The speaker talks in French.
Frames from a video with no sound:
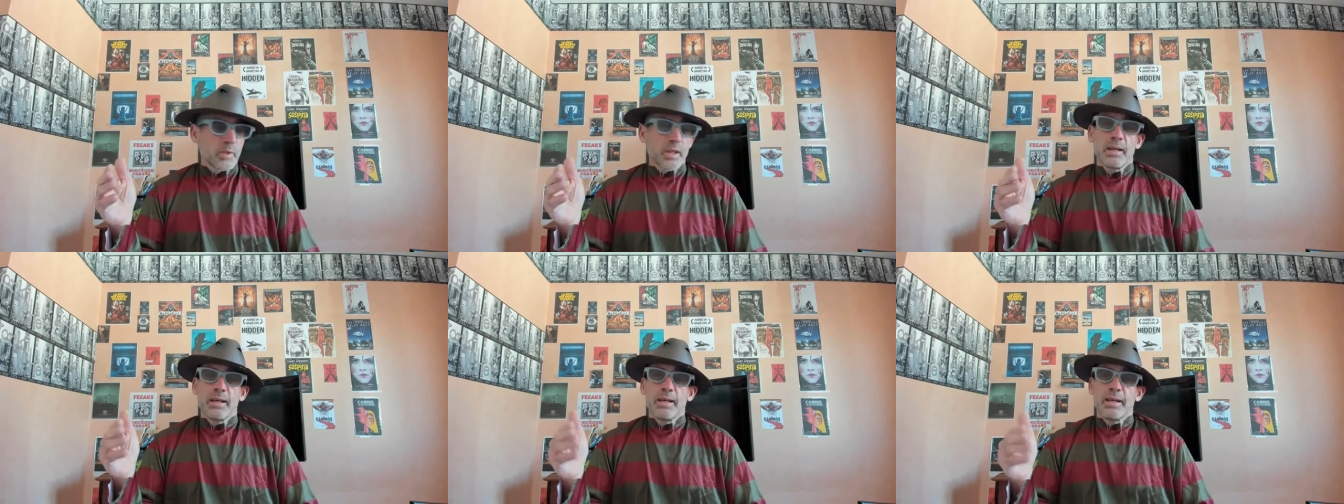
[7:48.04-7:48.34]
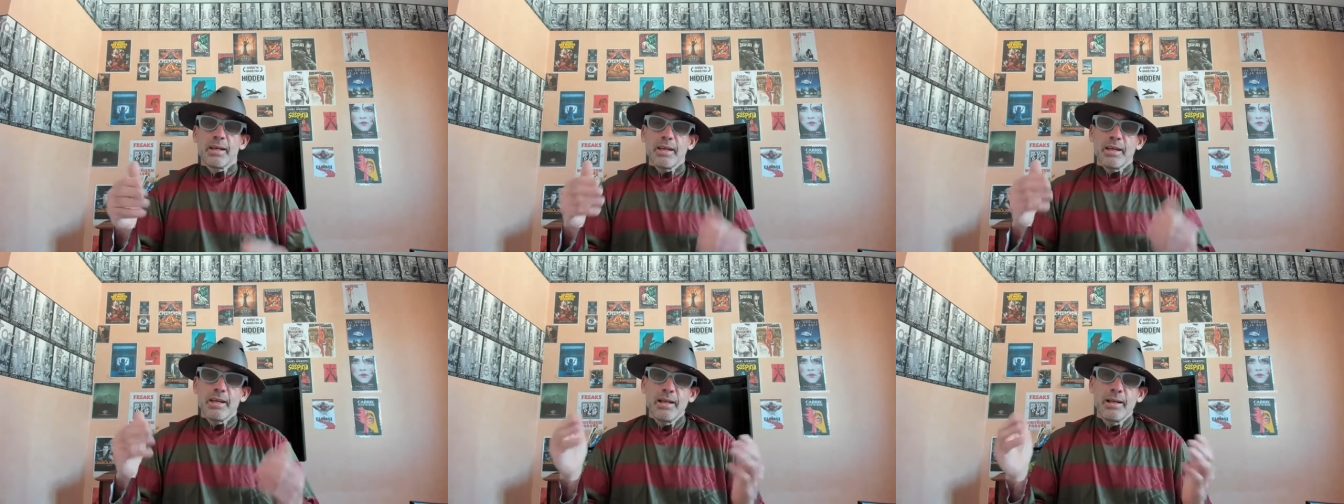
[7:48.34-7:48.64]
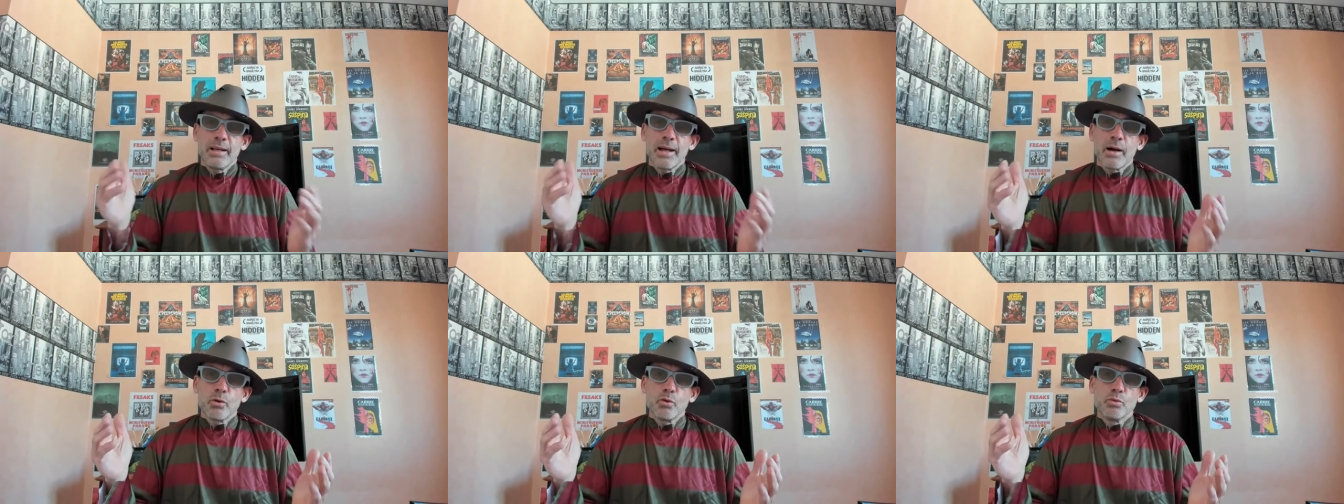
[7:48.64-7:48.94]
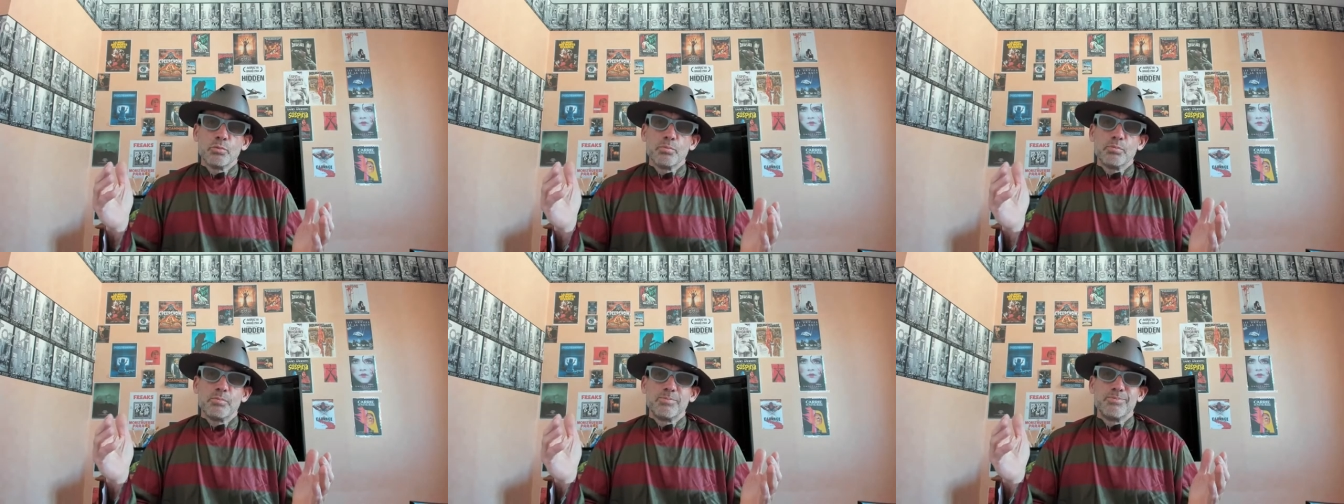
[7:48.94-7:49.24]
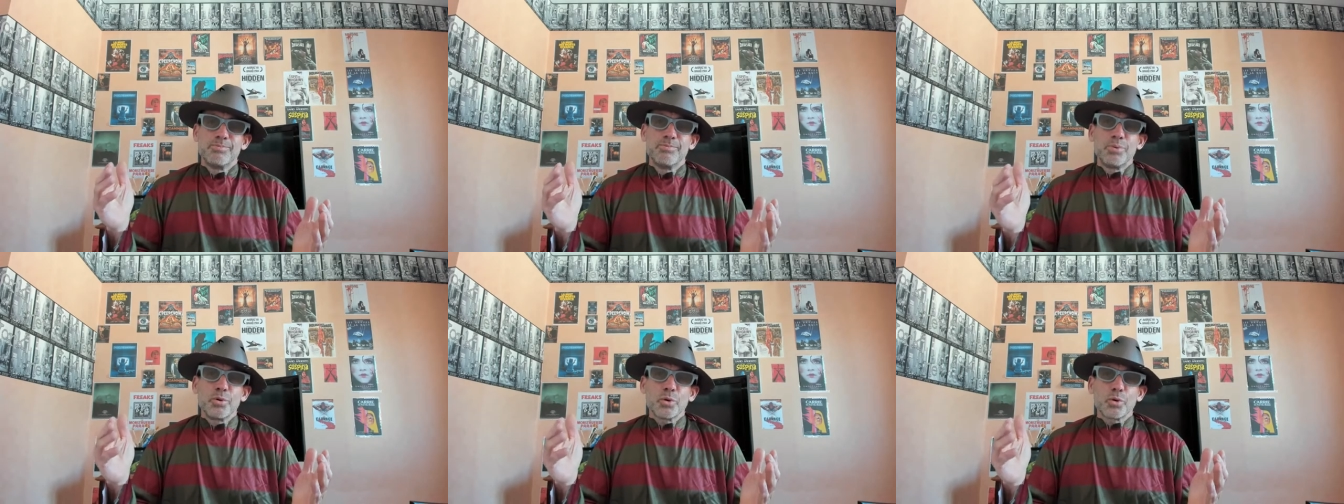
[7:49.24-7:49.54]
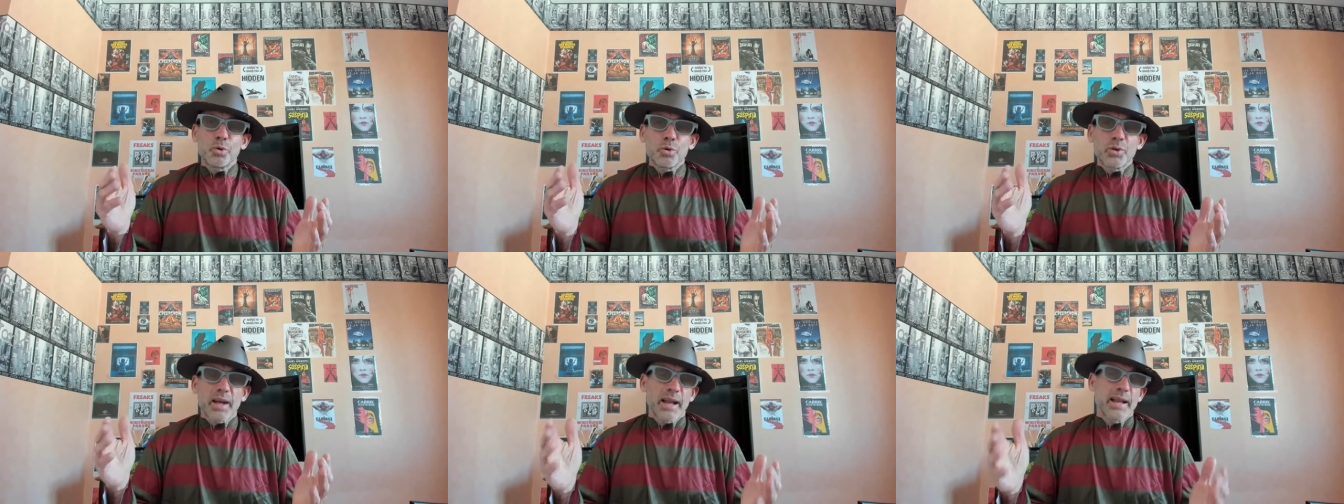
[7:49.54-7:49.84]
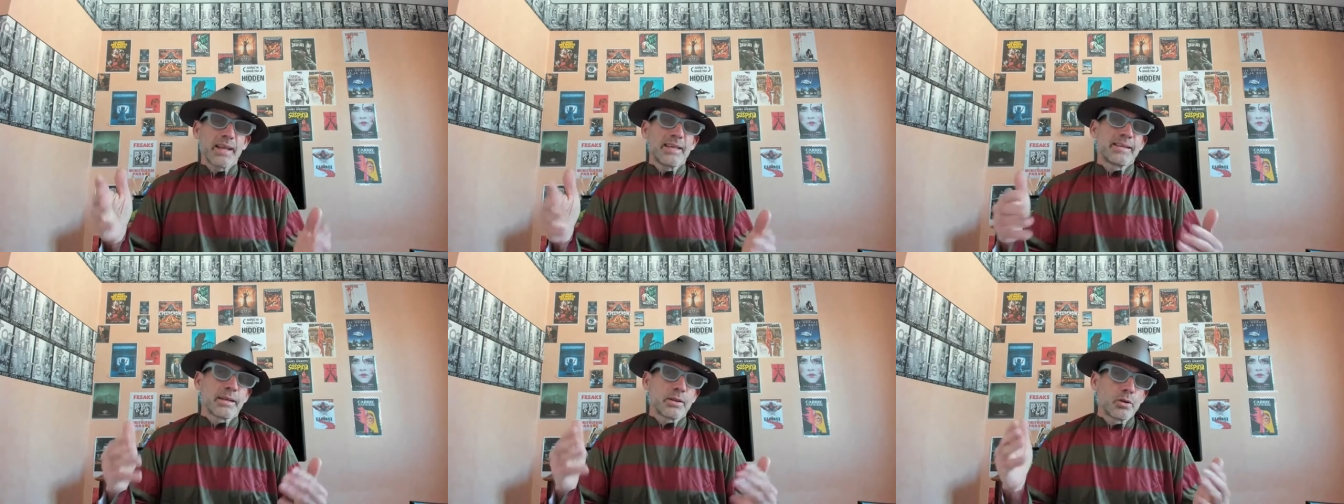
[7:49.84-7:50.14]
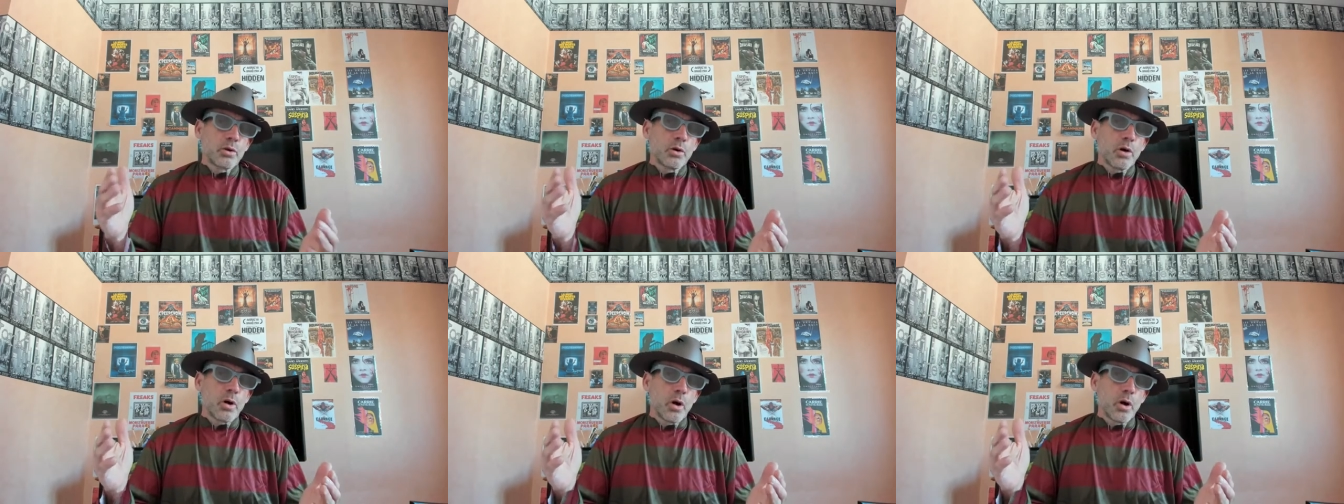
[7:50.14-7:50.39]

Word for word: Et là où Beaucoup de réalisateurs